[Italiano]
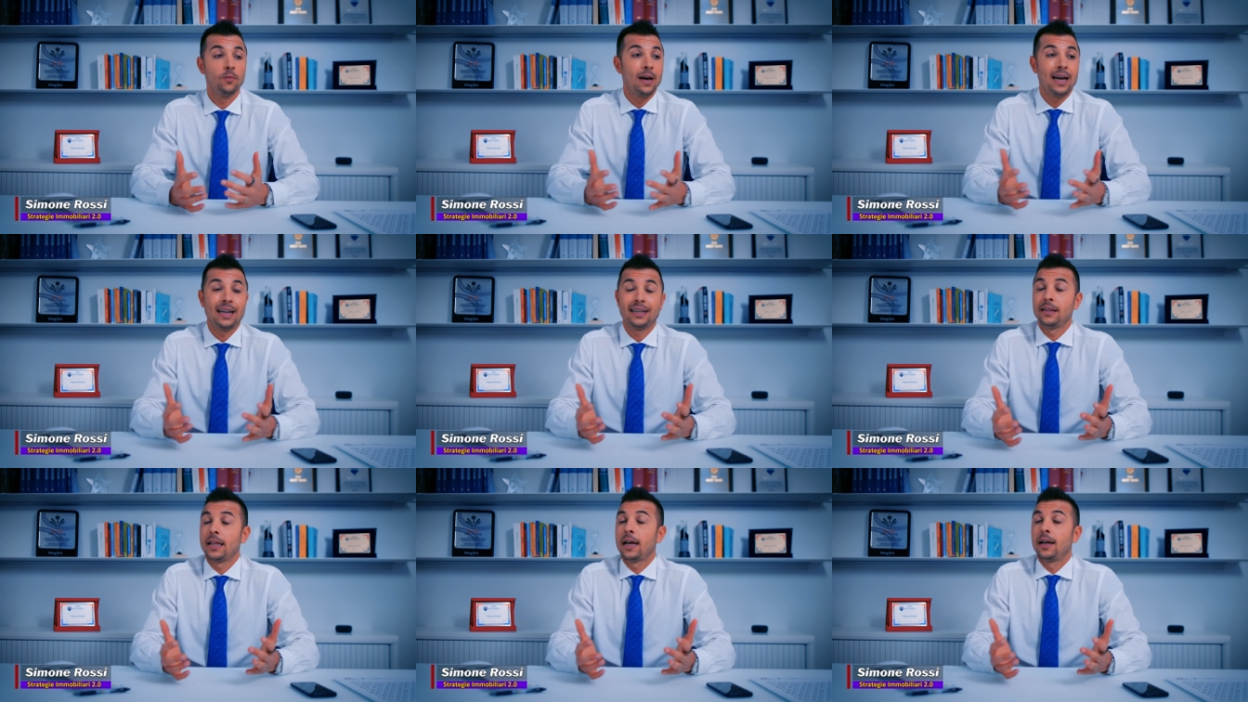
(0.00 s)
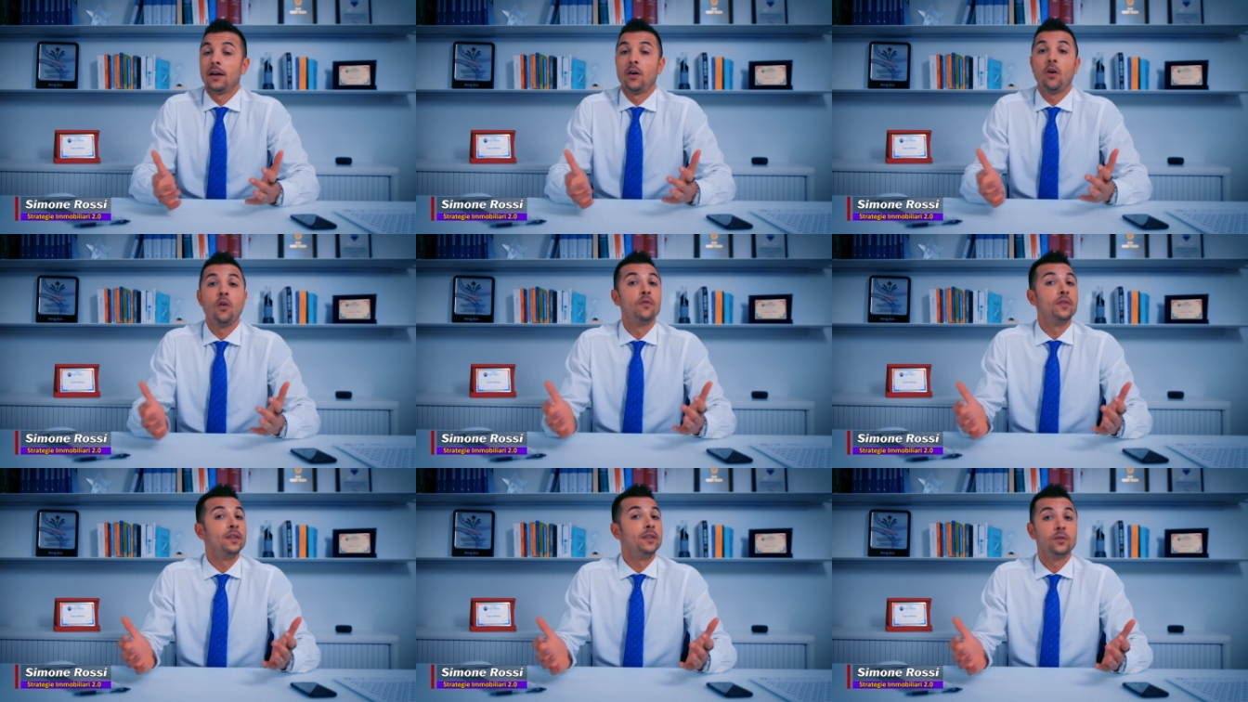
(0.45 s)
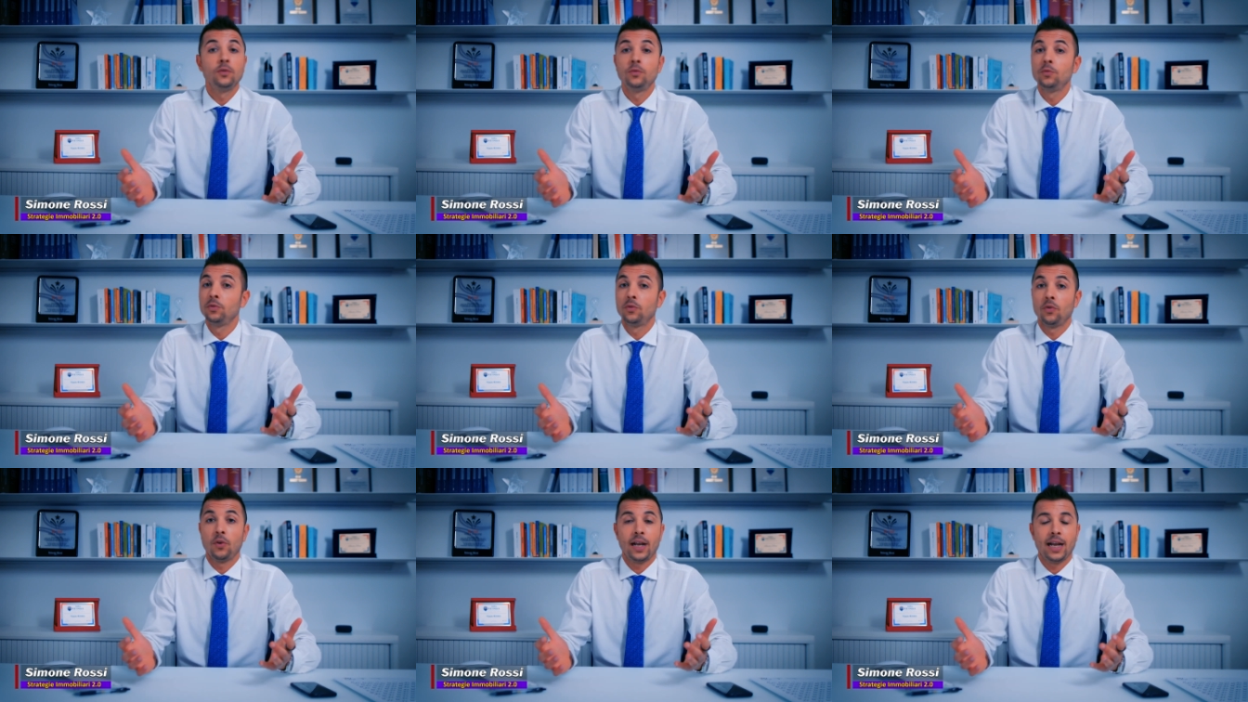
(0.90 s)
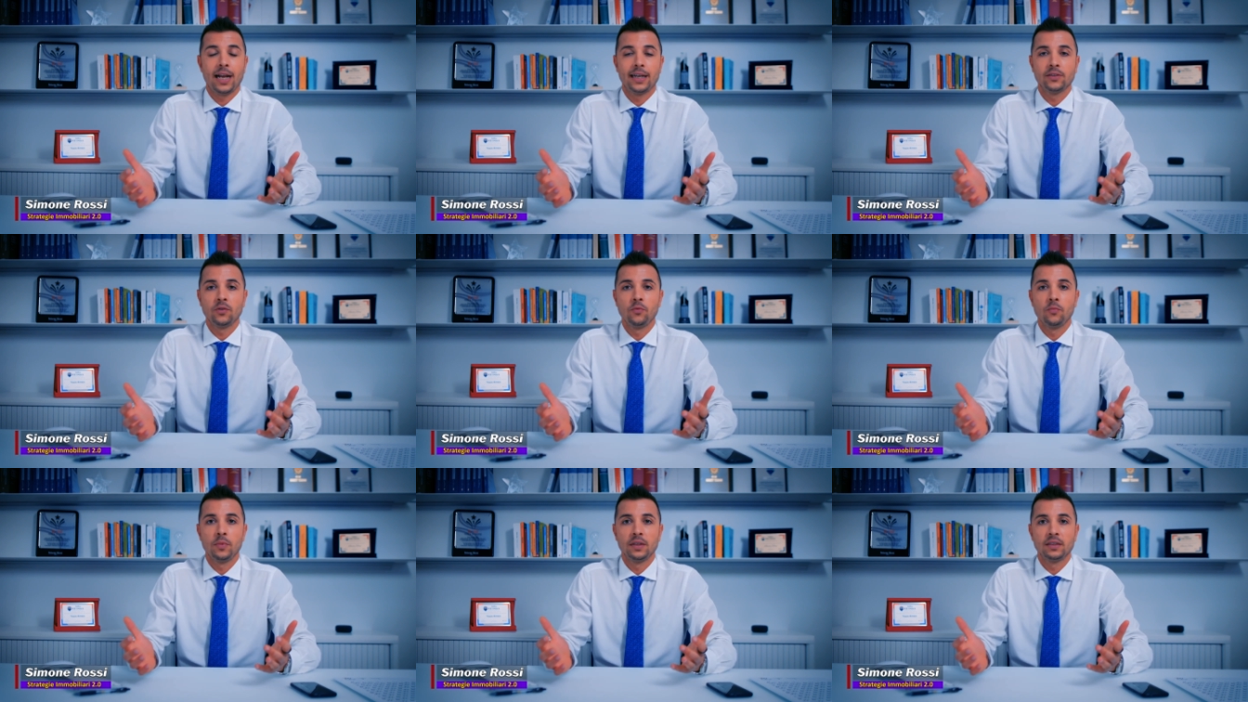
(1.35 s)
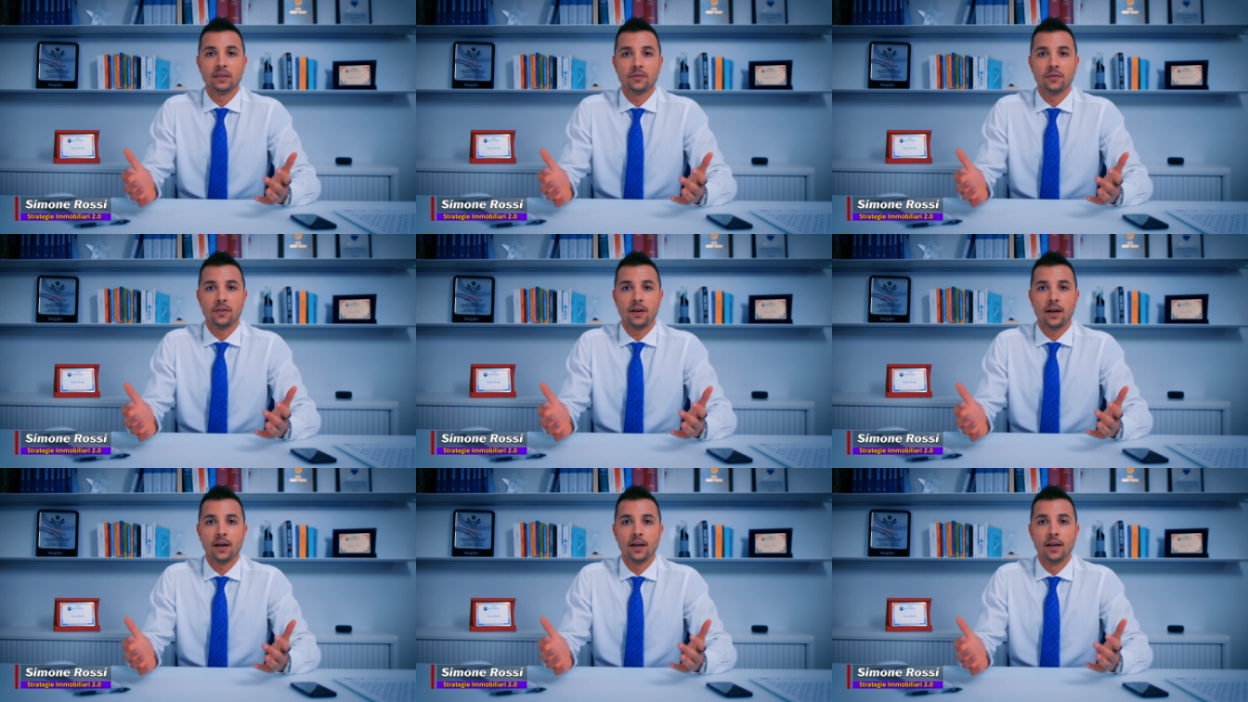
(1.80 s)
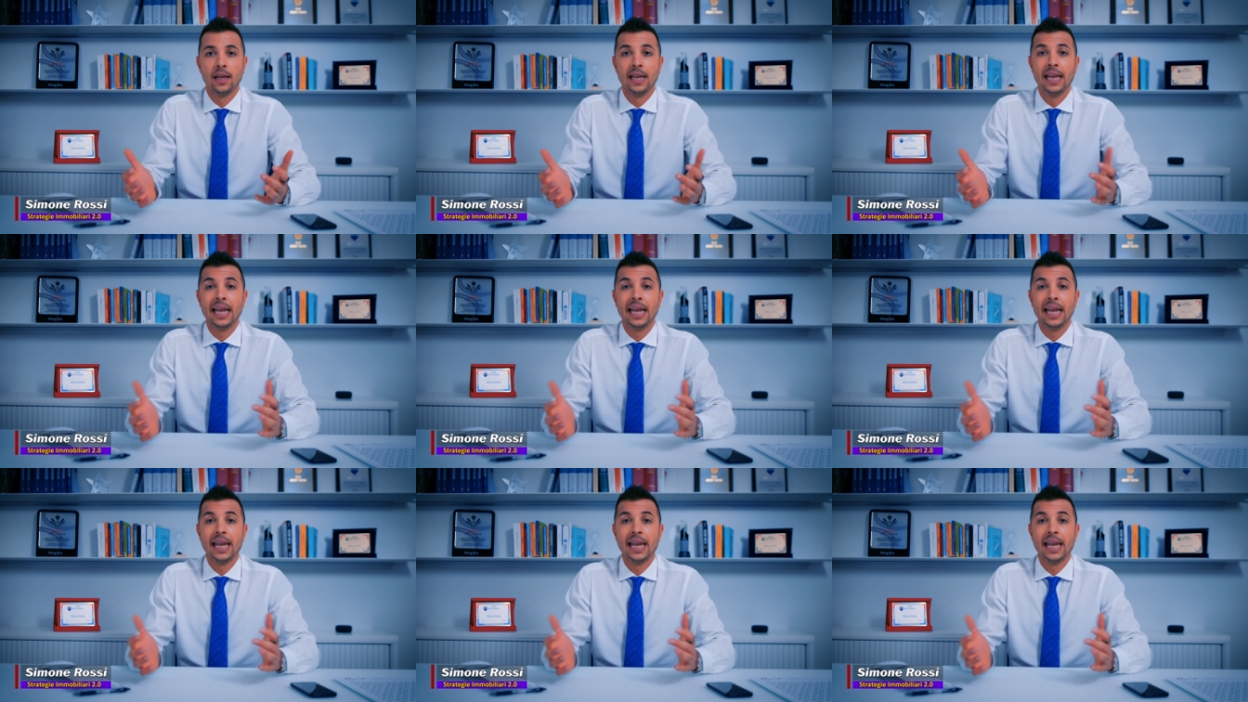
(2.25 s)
guarda ho venduto casa un mese fa